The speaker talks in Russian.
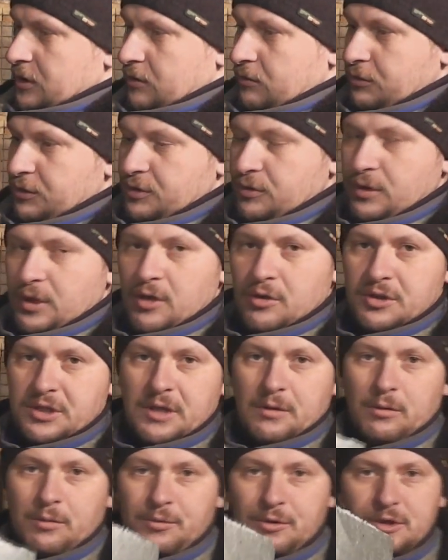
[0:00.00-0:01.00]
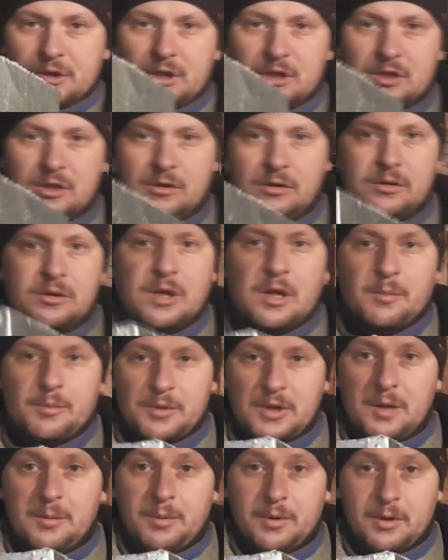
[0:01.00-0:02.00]
на гвоздь. Но ну, я ее ставлю просто даже на,
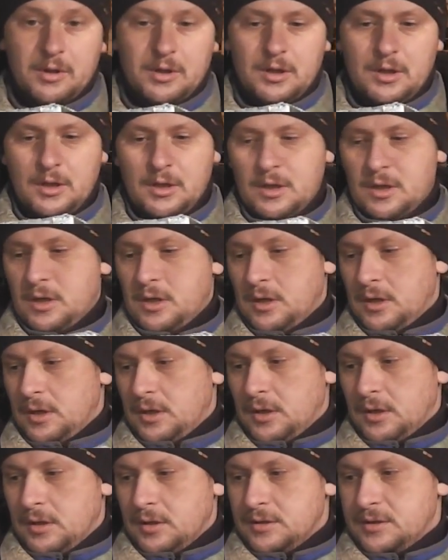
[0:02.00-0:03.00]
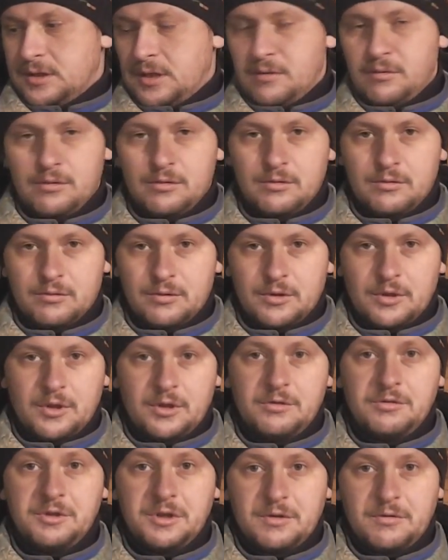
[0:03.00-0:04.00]
на пол. Ставлю,
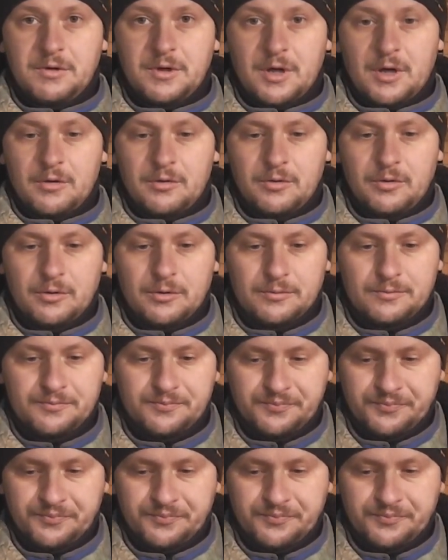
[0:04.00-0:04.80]
вроде не ковыряют ее.